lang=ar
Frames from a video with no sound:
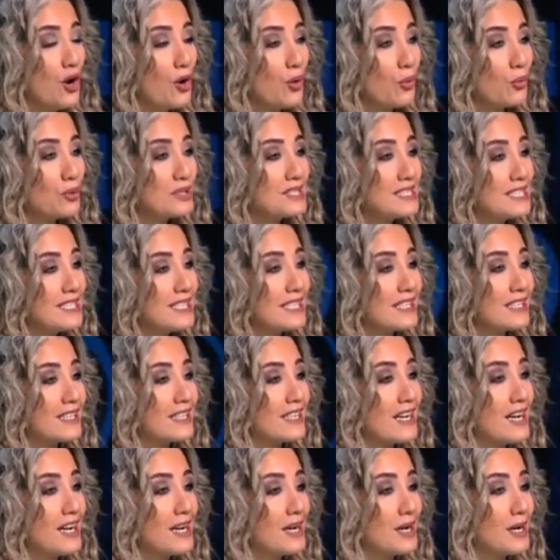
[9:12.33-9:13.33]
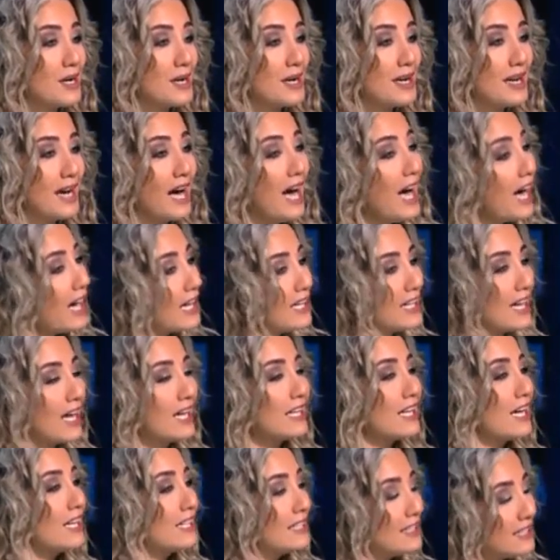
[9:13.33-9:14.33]
ويصير آه، حل على
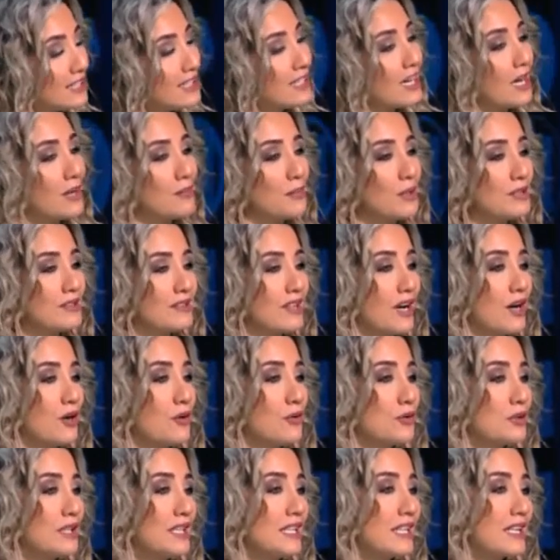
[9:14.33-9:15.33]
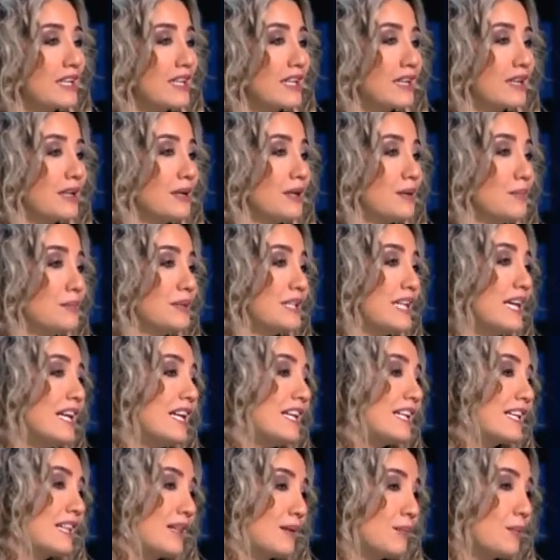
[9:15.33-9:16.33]
القليله للمنطقه هناك آه، من
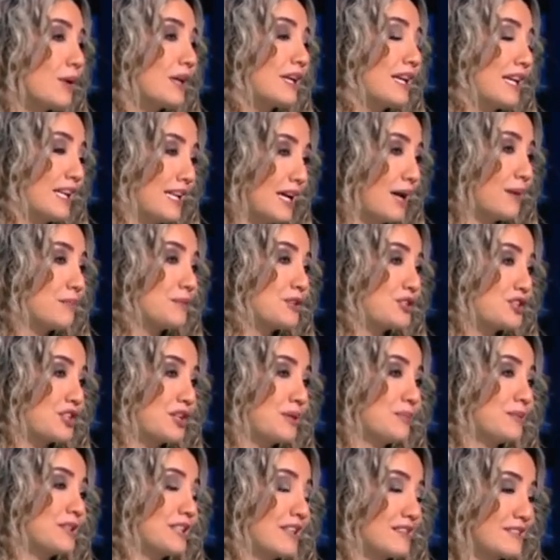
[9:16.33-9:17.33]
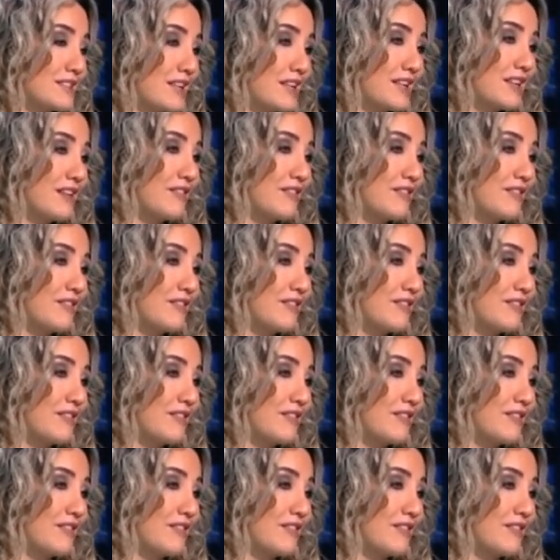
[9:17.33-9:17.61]
قله المية اللي عم نشكي منها يعني